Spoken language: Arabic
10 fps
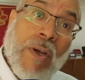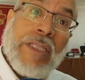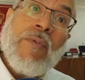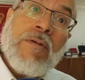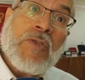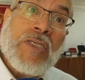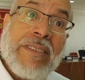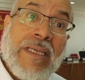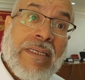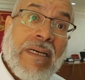وهذا هو
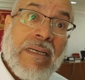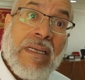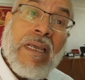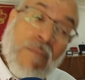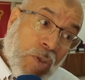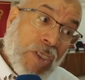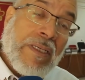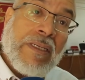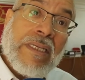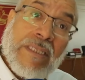المشكل ديالنا
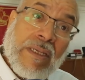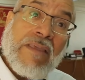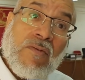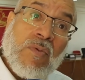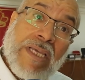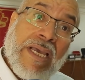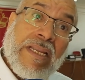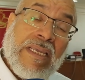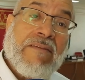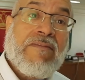مشكل كيف قلتها
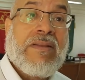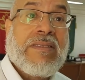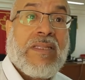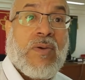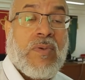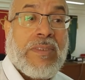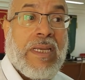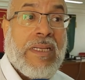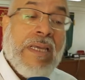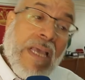انايا في التدخل
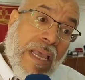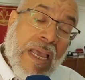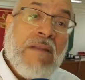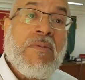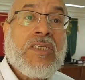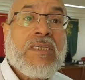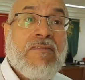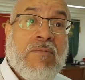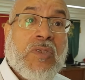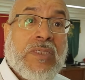ديالي المجلس
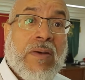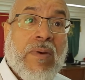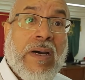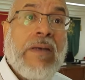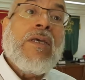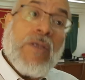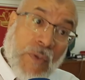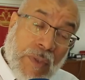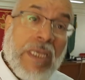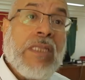في المستوى
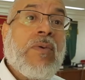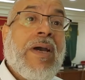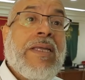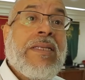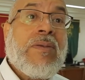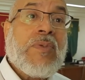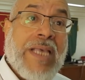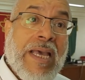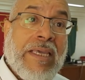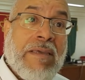يريد ان
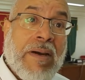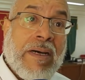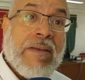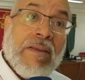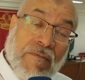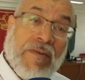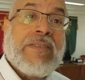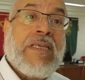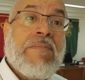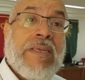يساهم في
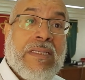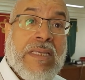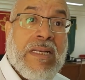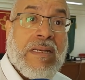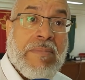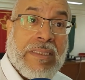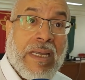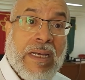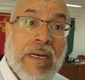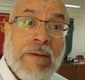التنميه ديال
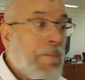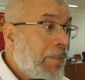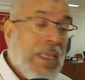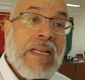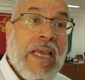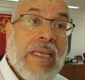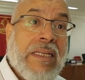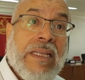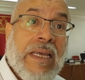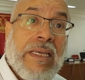المنطقه الا
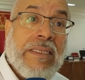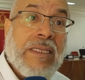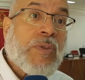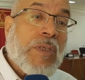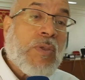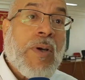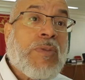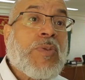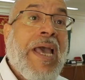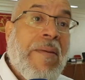انها هي تريد
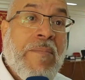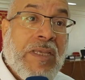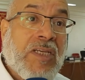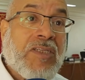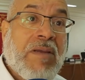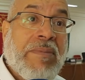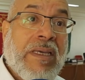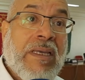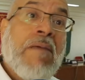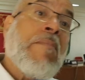ان تهمش
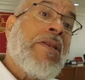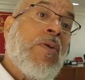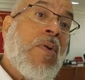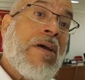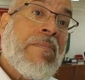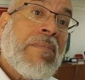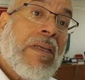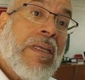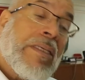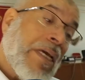الجميع من النواب
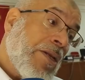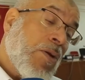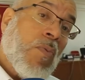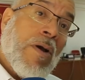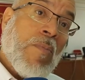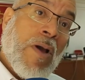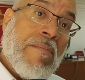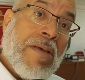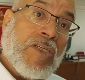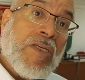يعني النواب
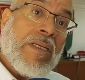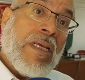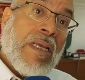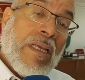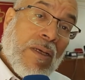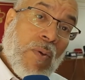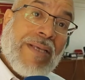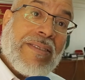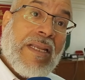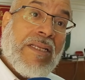مهمشين
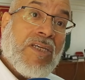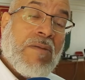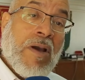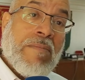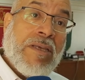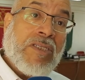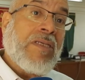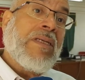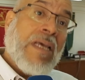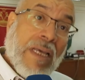رؤساء لجان
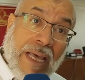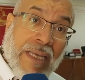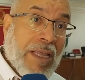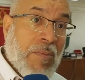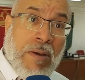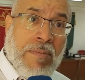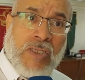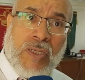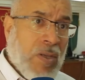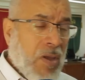مهمشين الاعضاء
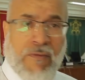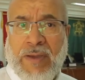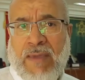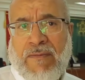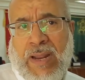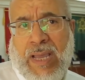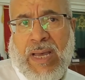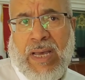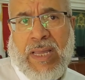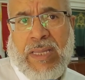مهمشين فكيف
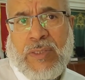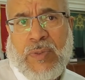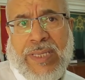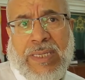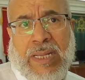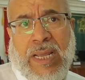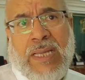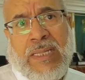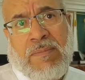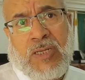لها ان تسير
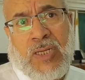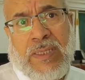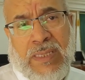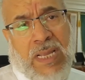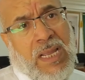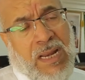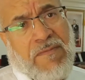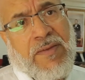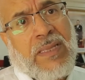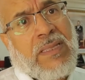هذا المجلس اللي
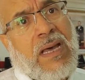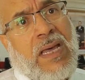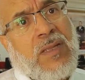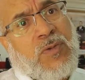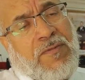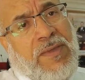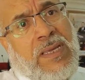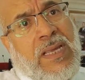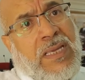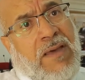فيه طاقات
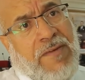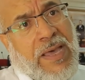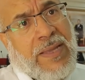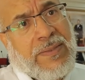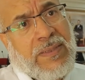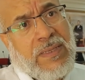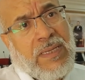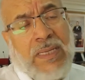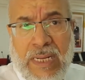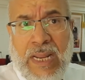وفيه كفاءات
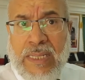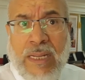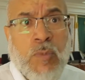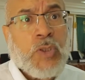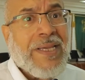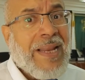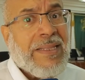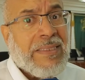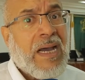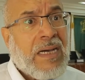اذا هذا المشكل
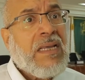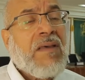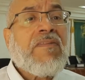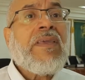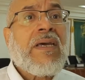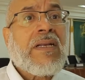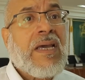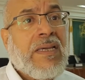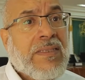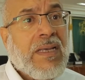عندنا في
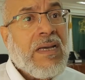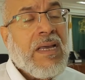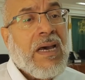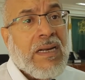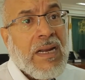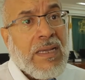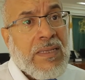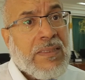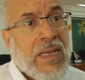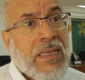الرئيسه
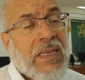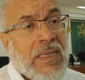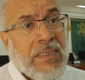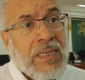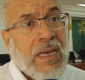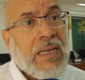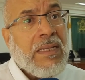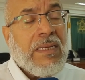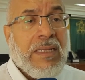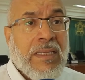الرئيسه هي
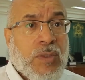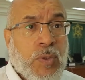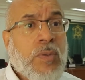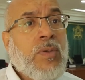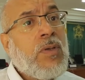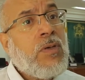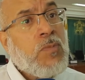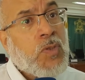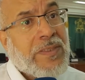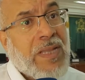اللي دون
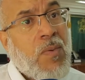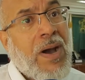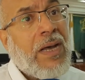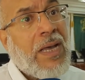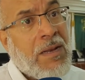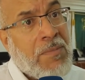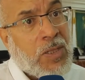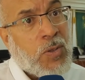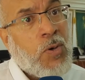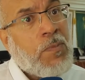المستوى
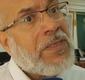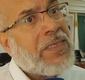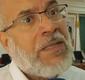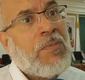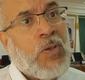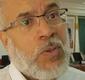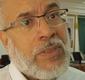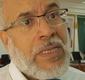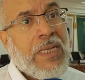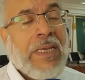المطلوب سيدي
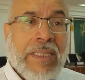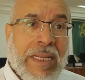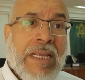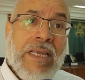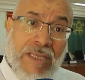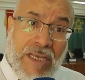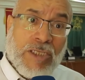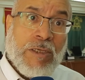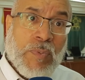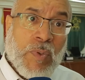بليوت اذا
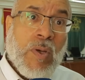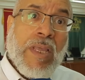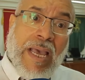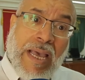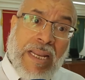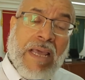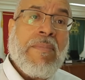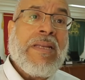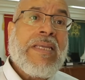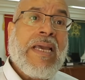يجب على
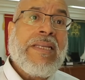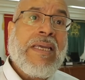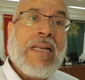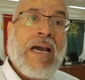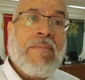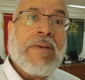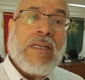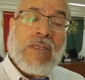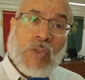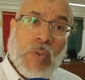من يعنيه
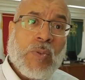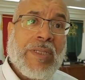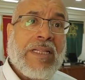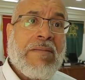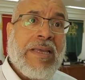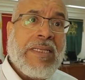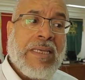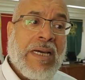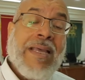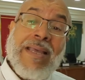الامر السلطات
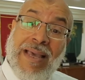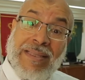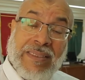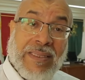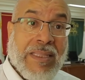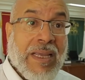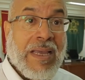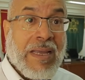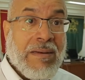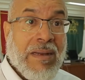المعنيه ان
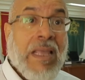تتدخل